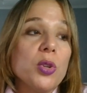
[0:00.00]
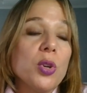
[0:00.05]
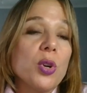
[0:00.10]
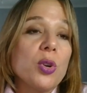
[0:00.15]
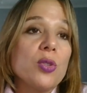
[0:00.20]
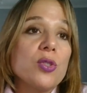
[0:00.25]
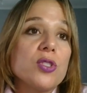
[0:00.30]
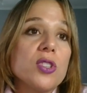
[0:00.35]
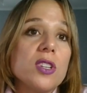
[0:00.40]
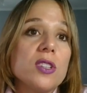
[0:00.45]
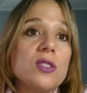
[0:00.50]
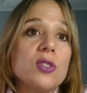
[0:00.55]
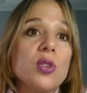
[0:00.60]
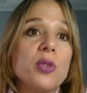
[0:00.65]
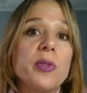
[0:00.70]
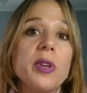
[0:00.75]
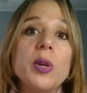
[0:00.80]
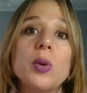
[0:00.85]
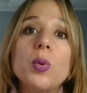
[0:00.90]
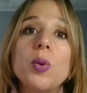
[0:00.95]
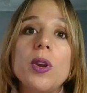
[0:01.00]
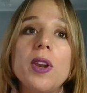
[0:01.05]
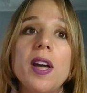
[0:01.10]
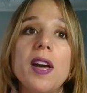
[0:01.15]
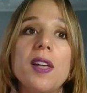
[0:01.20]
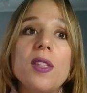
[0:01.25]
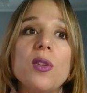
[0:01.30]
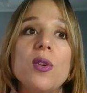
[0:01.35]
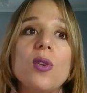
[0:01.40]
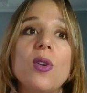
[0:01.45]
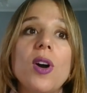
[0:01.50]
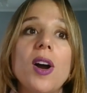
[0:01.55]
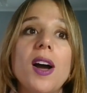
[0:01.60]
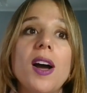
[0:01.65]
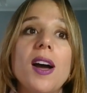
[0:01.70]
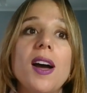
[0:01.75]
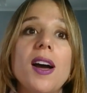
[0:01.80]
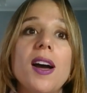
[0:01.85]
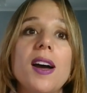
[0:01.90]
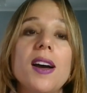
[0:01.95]
de consenso vinculado
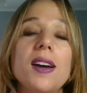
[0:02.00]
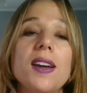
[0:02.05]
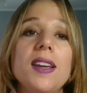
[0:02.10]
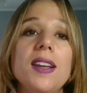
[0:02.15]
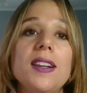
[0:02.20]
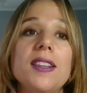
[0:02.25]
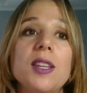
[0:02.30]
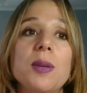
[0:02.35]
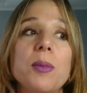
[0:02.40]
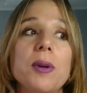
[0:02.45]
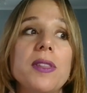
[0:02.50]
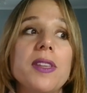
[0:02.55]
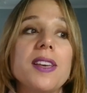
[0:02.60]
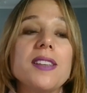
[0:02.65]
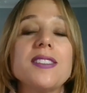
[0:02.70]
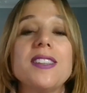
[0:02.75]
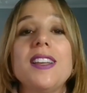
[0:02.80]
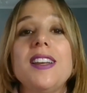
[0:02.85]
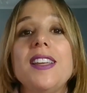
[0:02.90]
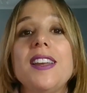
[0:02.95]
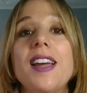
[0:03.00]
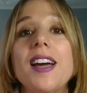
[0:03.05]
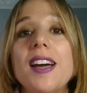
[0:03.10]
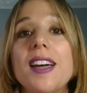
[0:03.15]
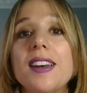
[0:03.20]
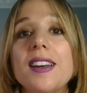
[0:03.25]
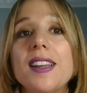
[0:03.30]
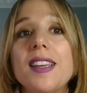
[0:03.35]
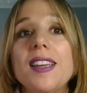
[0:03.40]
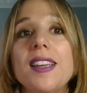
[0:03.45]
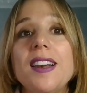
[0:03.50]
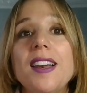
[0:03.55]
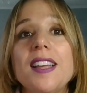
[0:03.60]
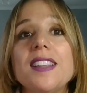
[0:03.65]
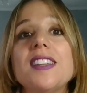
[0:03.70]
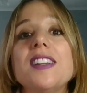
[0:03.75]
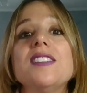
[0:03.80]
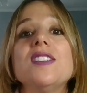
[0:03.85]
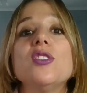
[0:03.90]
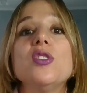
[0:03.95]
a el tema de acelerar la
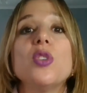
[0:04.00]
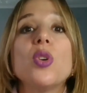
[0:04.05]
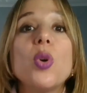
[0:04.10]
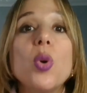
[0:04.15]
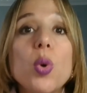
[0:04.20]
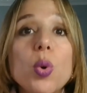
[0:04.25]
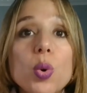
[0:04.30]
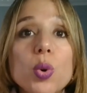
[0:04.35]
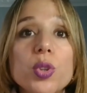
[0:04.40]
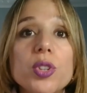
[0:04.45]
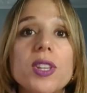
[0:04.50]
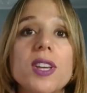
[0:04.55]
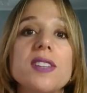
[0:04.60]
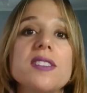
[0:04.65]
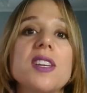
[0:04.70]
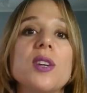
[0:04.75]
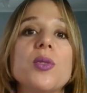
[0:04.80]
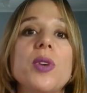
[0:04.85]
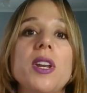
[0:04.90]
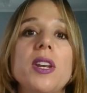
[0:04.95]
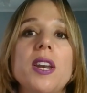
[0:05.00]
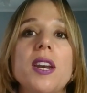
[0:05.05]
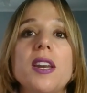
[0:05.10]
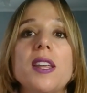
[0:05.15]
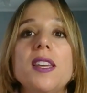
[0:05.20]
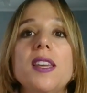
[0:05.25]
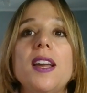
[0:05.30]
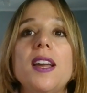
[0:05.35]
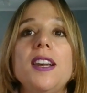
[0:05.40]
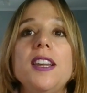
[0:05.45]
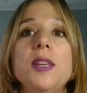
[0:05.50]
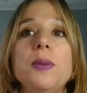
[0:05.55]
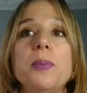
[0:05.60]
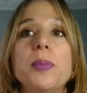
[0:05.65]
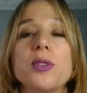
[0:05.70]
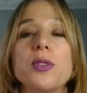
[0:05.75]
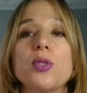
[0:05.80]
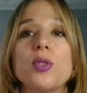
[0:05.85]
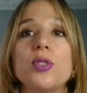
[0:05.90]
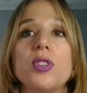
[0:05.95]
transición justa hacia una energía
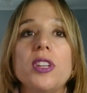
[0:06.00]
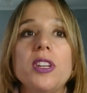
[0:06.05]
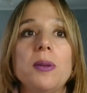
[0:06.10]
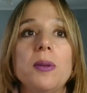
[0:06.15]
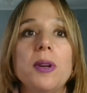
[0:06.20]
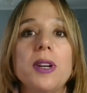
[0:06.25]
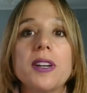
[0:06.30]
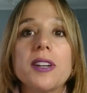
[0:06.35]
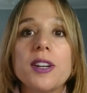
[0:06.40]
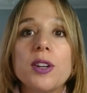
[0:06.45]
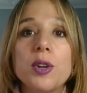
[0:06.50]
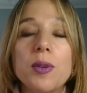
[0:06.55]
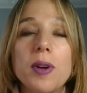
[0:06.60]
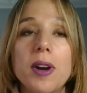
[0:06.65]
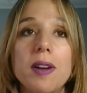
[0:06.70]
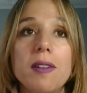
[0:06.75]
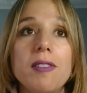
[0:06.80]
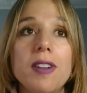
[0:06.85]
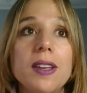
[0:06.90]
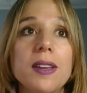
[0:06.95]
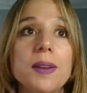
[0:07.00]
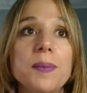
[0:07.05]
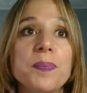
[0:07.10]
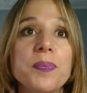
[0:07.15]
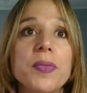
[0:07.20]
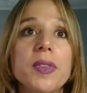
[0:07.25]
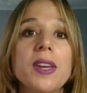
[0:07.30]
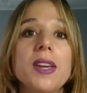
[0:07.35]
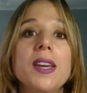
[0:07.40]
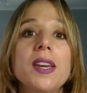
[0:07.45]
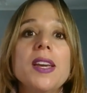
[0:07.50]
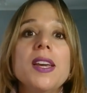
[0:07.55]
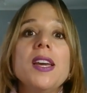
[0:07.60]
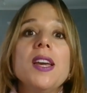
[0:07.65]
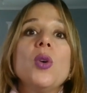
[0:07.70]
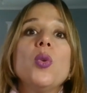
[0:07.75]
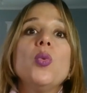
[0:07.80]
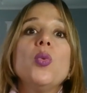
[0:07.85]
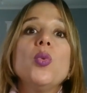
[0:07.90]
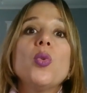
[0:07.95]
limpia, sostenible y renovable.
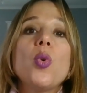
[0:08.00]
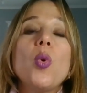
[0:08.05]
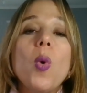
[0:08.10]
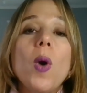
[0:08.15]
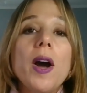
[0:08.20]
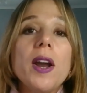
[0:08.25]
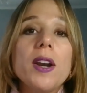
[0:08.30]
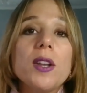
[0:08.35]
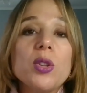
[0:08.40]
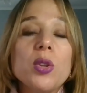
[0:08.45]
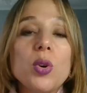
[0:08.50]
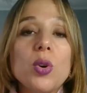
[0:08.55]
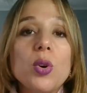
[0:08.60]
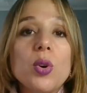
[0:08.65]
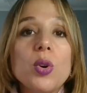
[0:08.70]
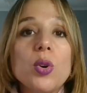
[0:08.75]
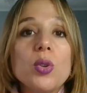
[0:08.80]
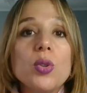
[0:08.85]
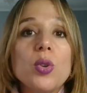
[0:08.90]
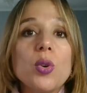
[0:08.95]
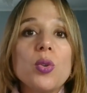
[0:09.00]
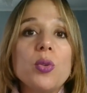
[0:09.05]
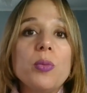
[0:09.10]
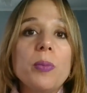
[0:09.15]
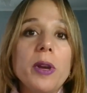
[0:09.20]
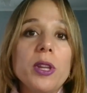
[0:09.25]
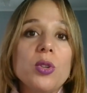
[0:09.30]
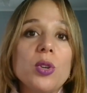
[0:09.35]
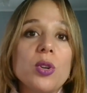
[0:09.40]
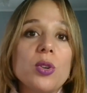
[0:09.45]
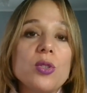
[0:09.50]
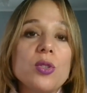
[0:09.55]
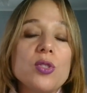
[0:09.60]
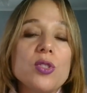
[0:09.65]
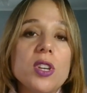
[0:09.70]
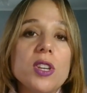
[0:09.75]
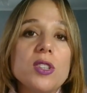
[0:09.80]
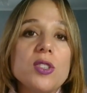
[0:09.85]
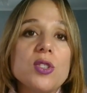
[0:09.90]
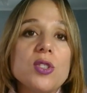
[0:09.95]
Un cuarto documento de
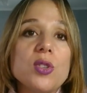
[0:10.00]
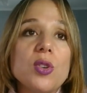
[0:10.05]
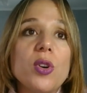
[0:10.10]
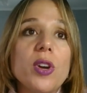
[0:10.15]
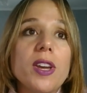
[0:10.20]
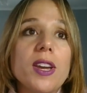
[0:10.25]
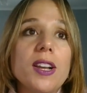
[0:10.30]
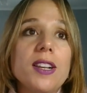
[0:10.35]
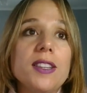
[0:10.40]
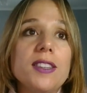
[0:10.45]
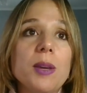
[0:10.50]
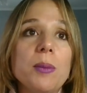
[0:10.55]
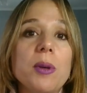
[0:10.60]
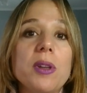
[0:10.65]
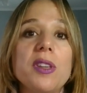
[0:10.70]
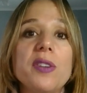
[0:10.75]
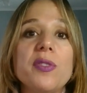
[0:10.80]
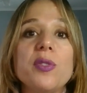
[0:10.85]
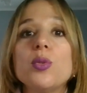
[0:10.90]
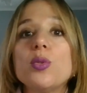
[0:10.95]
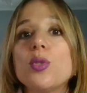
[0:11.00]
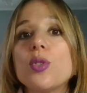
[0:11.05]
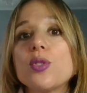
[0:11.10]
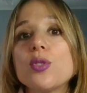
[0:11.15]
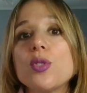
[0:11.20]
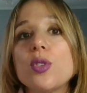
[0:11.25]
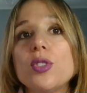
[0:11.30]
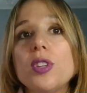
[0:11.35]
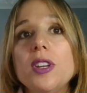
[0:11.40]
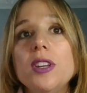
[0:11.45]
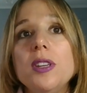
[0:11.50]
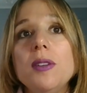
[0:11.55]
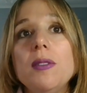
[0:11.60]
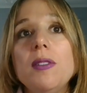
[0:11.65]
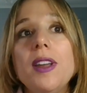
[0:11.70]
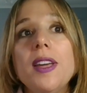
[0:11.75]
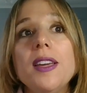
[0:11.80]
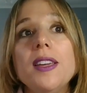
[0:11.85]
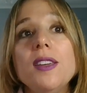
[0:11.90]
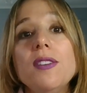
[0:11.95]
consenso en el tema de futuro
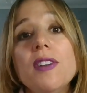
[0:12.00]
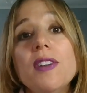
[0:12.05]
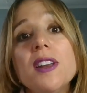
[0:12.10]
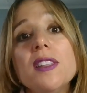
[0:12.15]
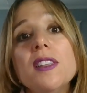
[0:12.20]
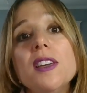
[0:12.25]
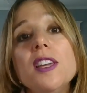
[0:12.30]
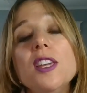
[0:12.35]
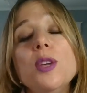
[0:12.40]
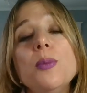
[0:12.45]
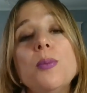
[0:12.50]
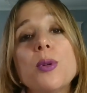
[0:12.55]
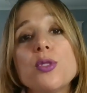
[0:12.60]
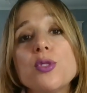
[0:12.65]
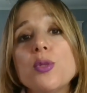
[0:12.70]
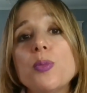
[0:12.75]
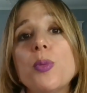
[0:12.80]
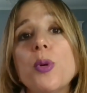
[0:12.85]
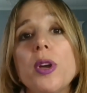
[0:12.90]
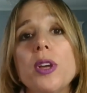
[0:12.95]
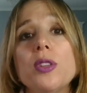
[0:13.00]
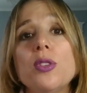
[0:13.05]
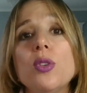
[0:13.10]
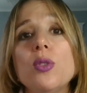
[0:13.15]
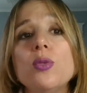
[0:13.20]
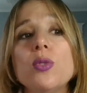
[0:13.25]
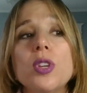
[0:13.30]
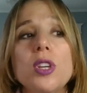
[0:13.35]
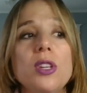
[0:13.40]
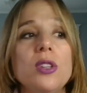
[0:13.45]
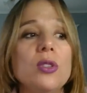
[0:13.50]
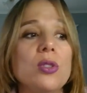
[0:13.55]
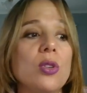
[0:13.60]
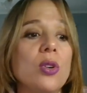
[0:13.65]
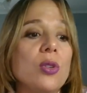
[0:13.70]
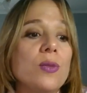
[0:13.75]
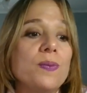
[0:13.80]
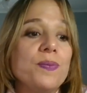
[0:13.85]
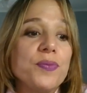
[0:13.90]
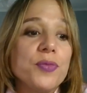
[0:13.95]
sostenible y verde. Y por supuesto, un
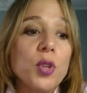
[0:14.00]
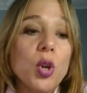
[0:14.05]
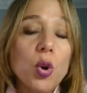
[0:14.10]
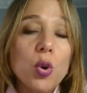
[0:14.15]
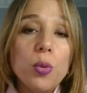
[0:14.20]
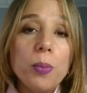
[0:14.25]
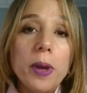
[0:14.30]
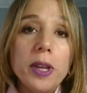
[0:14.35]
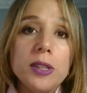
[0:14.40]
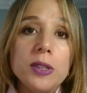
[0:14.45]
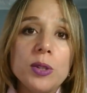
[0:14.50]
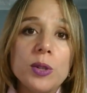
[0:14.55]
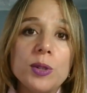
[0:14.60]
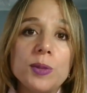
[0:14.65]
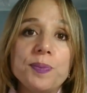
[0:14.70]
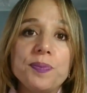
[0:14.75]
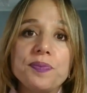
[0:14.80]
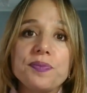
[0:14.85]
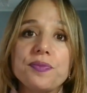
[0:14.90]
quinto documento